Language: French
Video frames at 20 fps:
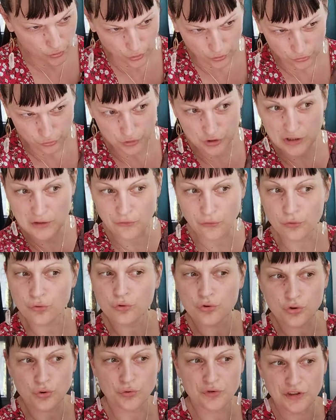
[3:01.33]
ai encore sur le chiffon,
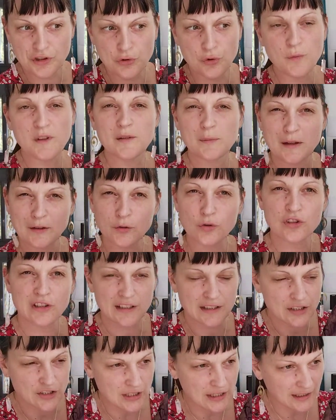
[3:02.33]
donc je continue, mais c'est parce que
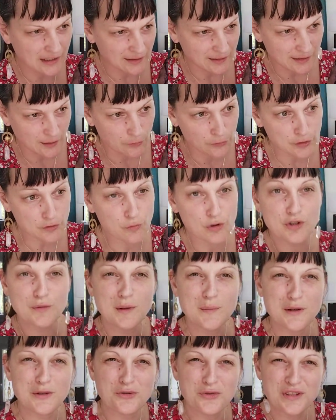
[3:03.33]
je l'ai déjà graissé. En fait, moi,
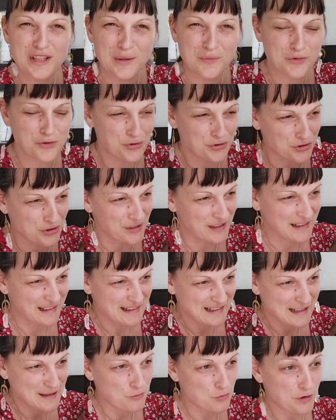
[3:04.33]
je mets ma deuxième couche.
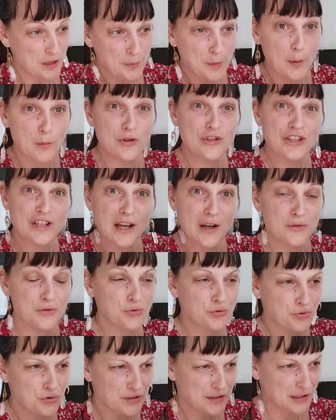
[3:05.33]
On n'est pas obligé, à hein.
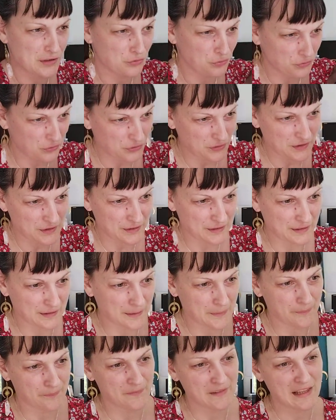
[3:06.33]
une couche, ça
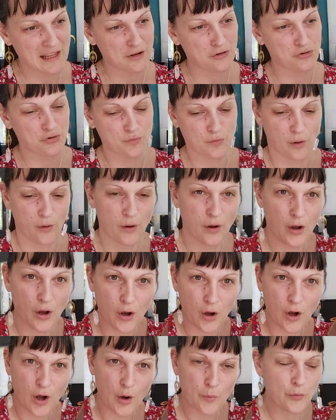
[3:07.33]
suffit largement.
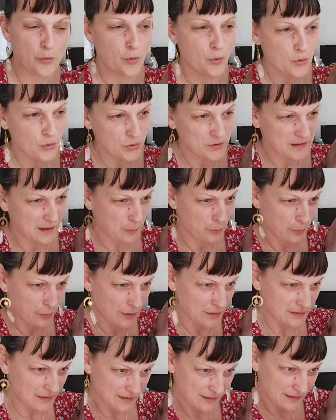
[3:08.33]
Hop, on
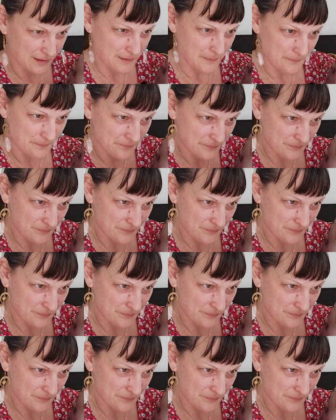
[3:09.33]
retapote.